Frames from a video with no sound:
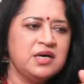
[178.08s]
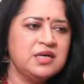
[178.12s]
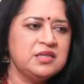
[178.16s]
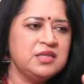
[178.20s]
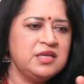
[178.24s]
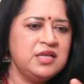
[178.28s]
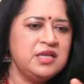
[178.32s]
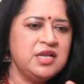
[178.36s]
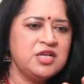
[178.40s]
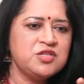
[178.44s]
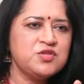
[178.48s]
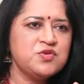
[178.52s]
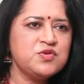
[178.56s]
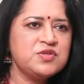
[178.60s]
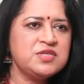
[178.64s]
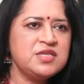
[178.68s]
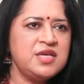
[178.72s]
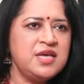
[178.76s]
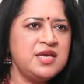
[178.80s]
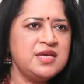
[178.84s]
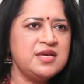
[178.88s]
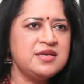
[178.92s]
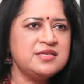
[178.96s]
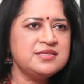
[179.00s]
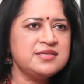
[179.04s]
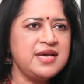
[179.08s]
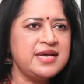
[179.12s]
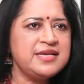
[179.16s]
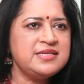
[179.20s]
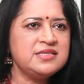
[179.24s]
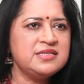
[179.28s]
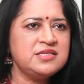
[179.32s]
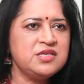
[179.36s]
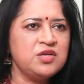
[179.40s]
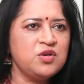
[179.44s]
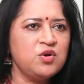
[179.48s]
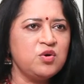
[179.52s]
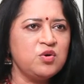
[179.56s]
తీరా చూస్తే
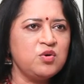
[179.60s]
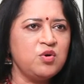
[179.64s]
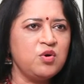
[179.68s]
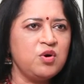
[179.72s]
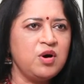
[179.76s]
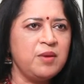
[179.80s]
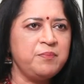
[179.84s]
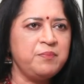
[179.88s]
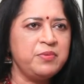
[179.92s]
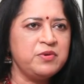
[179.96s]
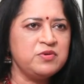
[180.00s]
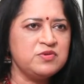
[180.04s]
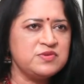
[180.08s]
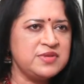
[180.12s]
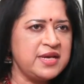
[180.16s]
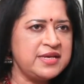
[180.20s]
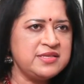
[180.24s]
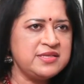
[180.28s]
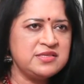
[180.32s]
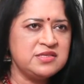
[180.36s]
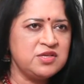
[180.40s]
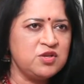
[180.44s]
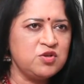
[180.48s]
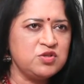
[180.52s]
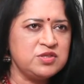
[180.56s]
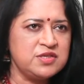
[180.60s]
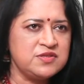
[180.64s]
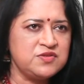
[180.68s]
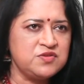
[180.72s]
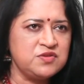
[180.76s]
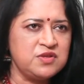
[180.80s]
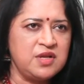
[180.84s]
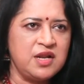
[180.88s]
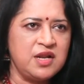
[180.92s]
సైజ్ జీరో అప్పుడు సైజ్ జీరో చేసిన